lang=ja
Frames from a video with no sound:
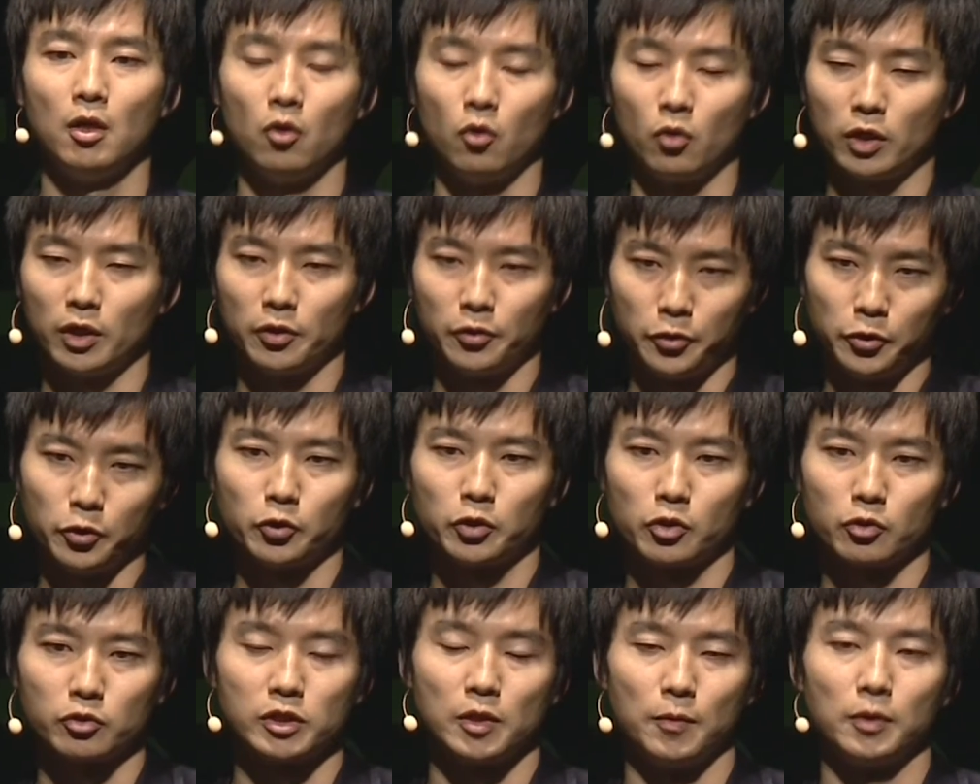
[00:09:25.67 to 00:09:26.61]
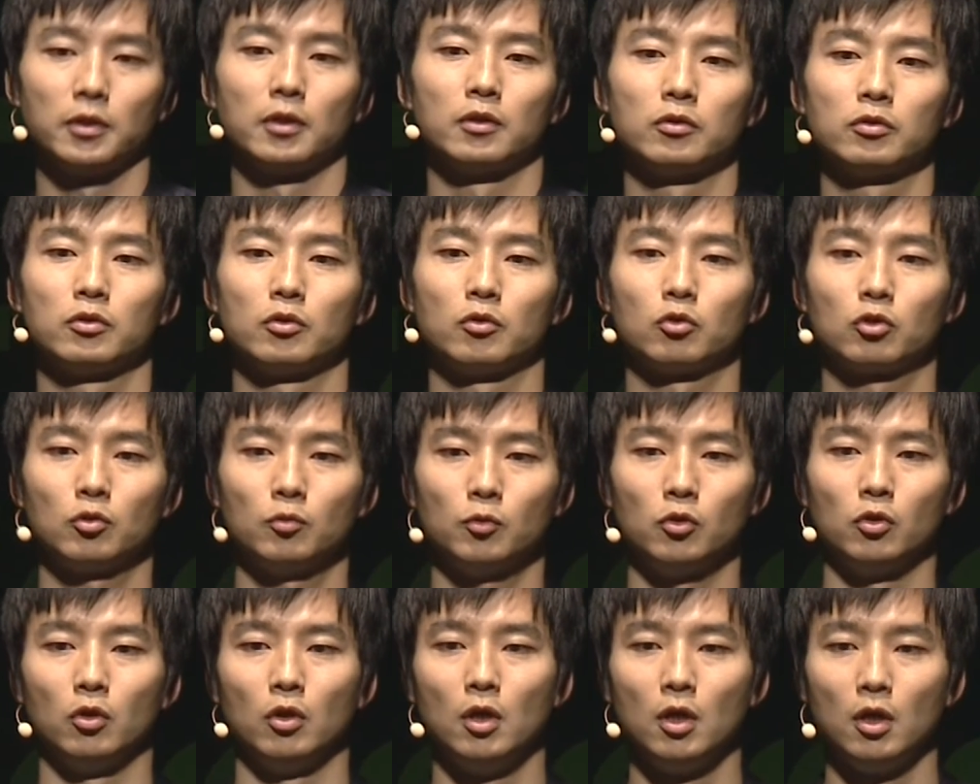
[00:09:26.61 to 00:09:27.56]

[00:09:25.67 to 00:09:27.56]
他の領域を攻めていくということも